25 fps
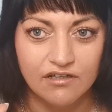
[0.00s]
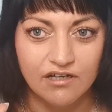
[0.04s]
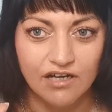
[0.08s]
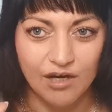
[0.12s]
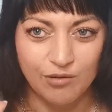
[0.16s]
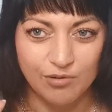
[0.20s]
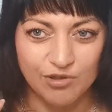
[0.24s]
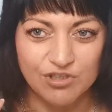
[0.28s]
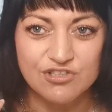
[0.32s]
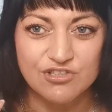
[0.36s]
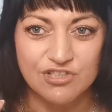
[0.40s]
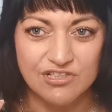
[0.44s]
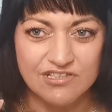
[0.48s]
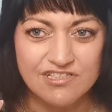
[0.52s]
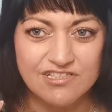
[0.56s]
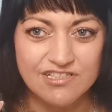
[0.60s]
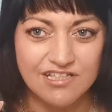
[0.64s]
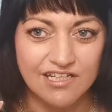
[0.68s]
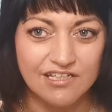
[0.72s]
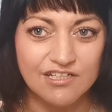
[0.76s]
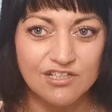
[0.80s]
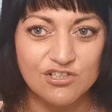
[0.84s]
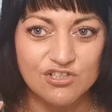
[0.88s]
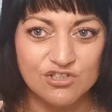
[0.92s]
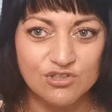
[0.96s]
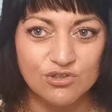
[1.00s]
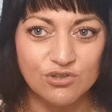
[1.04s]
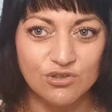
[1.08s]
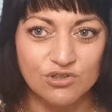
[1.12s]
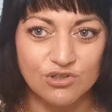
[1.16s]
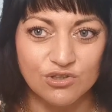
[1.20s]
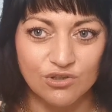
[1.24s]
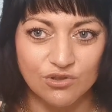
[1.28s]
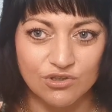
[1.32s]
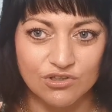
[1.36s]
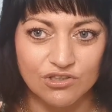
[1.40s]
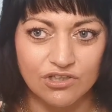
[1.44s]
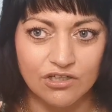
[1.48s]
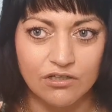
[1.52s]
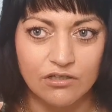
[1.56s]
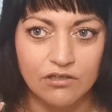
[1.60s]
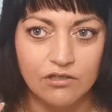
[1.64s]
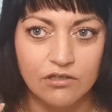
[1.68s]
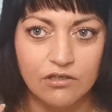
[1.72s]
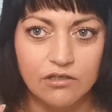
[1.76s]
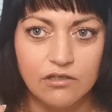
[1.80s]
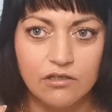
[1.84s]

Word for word: Aber sonst geht das gut, oder?